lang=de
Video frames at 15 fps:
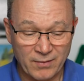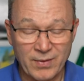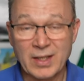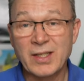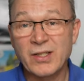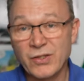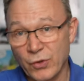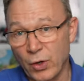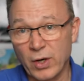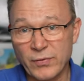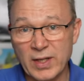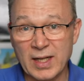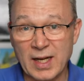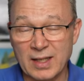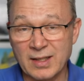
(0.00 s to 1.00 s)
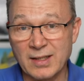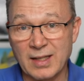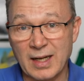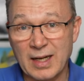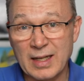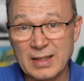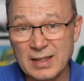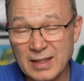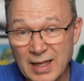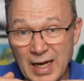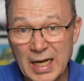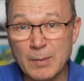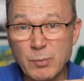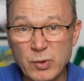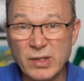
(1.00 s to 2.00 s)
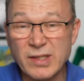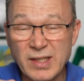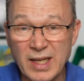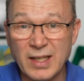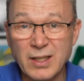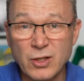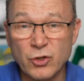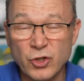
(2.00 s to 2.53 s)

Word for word: weil die Sturf ja gerade sagt, drei Prozent